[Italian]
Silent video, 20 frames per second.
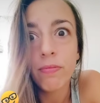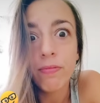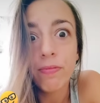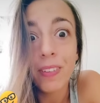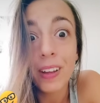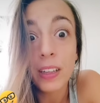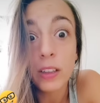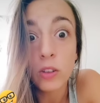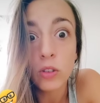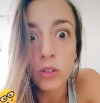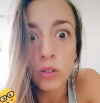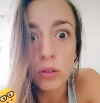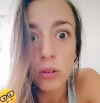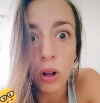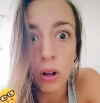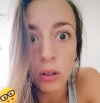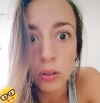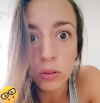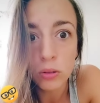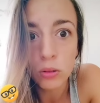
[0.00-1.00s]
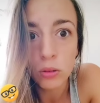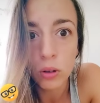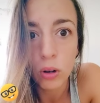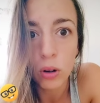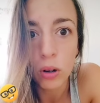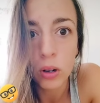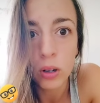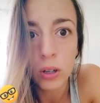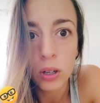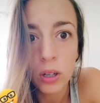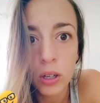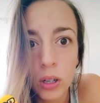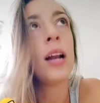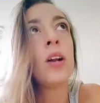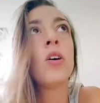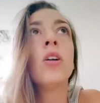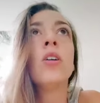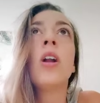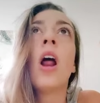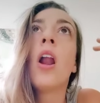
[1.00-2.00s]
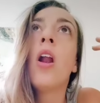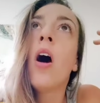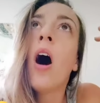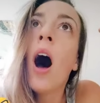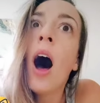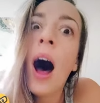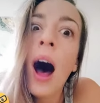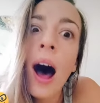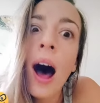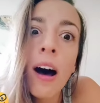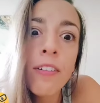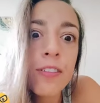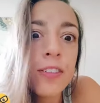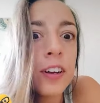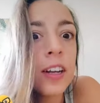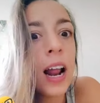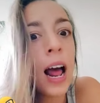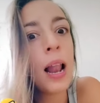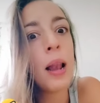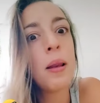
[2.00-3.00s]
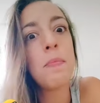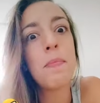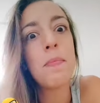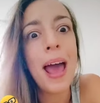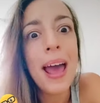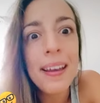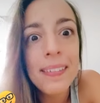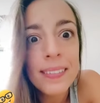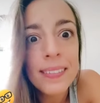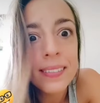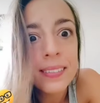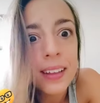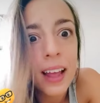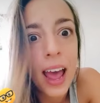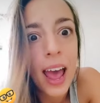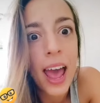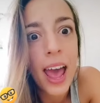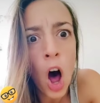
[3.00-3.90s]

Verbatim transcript: 28. Il colonnello, ah, oh, finalmente!